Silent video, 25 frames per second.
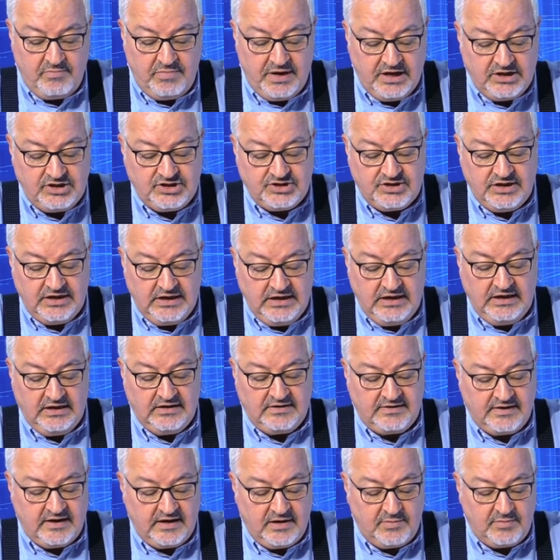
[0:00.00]
5
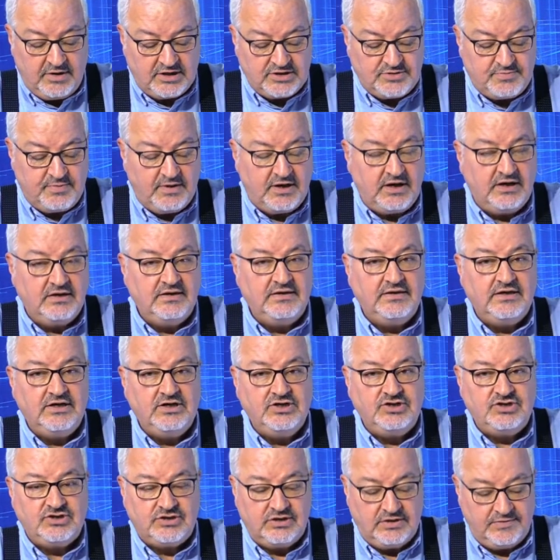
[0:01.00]
İngiltere başbakanı
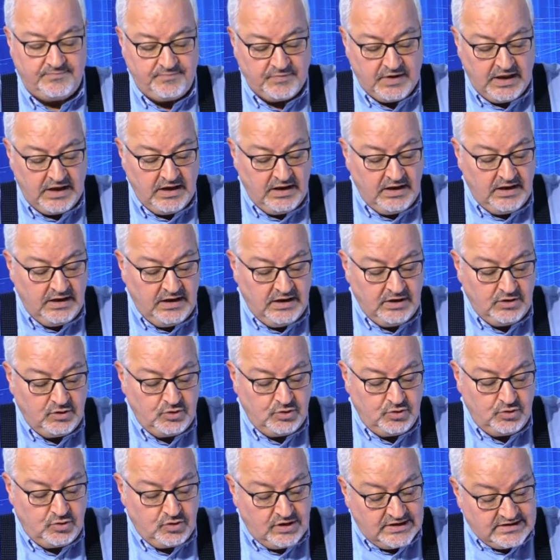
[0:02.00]
değişti.
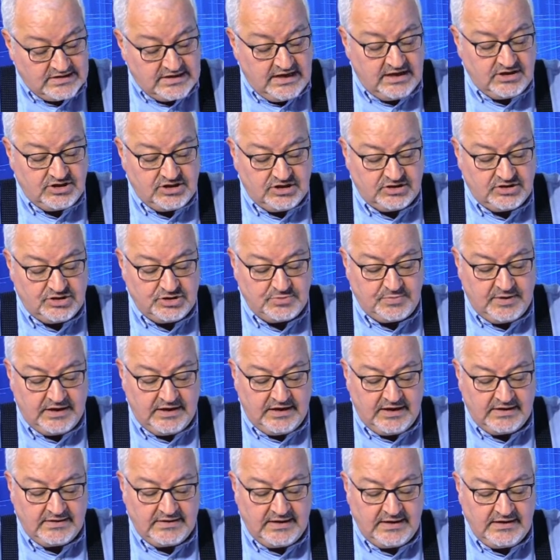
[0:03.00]
Küresel
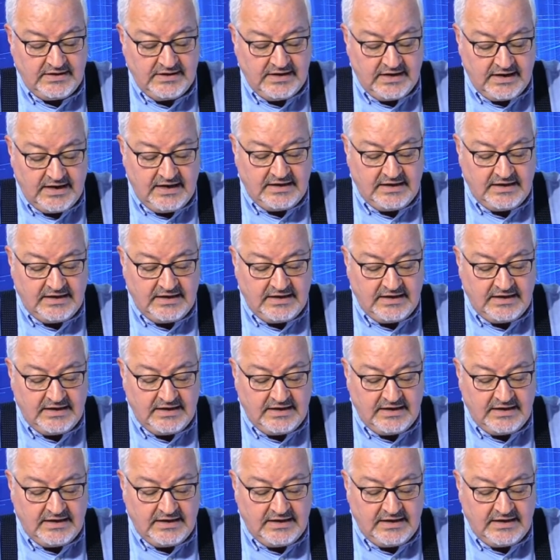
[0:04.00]
çatışmalardan yerel